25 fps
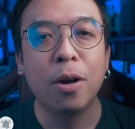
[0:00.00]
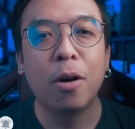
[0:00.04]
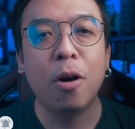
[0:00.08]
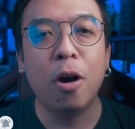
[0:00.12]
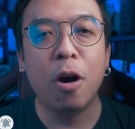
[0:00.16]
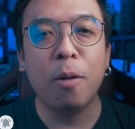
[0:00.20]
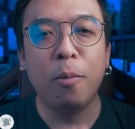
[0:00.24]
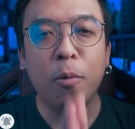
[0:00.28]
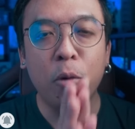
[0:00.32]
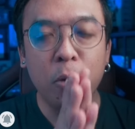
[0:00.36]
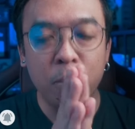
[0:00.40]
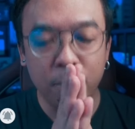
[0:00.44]
ข
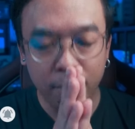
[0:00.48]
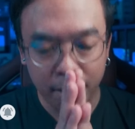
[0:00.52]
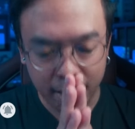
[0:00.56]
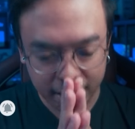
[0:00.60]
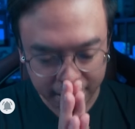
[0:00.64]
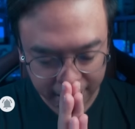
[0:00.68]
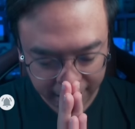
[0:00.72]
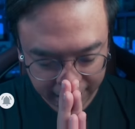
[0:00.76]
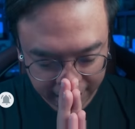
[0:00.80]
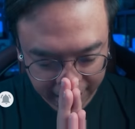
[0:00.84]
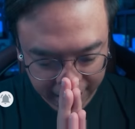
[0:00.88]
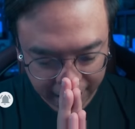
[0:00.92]
อบคุณมาก
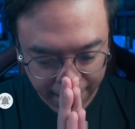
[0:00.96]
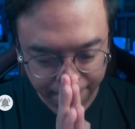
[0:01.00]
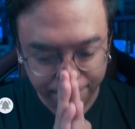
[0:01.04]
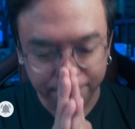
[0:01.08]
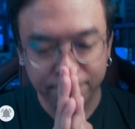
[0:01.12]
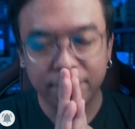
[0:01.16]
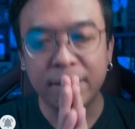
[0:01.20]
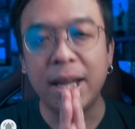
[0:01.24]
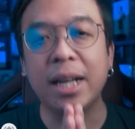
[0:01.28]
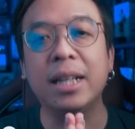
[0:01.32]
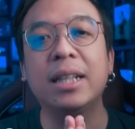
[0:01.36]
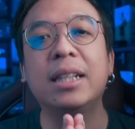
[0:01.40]
จริงๆครับ
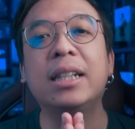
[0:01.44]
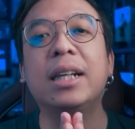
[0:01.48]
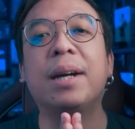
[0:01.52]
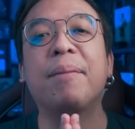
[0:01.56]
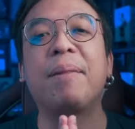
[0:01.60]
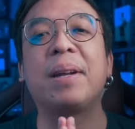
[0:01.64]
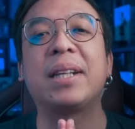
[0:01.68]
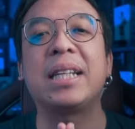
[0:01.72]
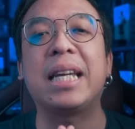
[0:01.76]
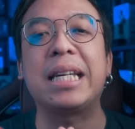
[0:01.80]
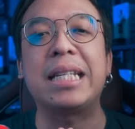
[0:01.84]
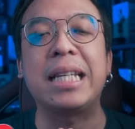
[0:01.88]
นั่นคือ
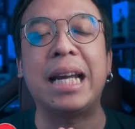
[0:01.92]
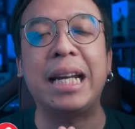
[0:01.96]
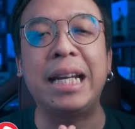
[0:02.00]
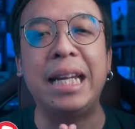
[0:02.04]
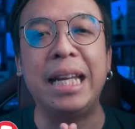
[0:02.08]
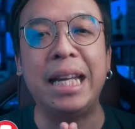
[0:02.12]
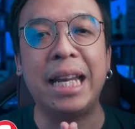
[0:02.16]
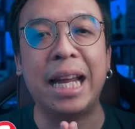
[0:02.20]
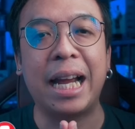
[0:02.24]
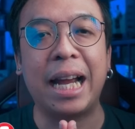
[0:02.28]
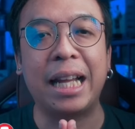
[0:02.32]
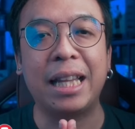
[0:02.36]
กำลังใจชั้น
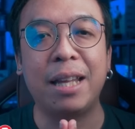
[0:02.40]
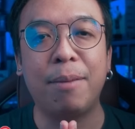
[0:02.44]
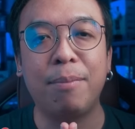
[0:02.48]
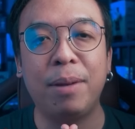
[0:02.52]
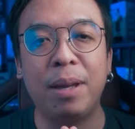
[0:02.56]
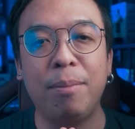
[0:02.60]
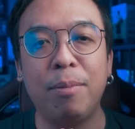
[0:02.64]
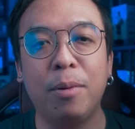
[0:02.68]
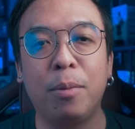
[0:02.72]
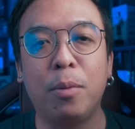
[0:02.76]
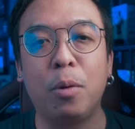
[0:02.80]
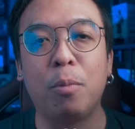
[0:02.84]
ดีในการทำค
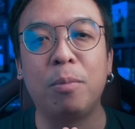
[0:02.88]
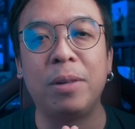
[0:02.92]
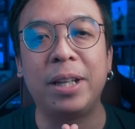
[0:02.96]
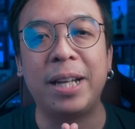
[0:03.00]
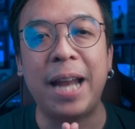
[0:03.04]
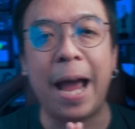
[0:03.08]
ลิปของผมเล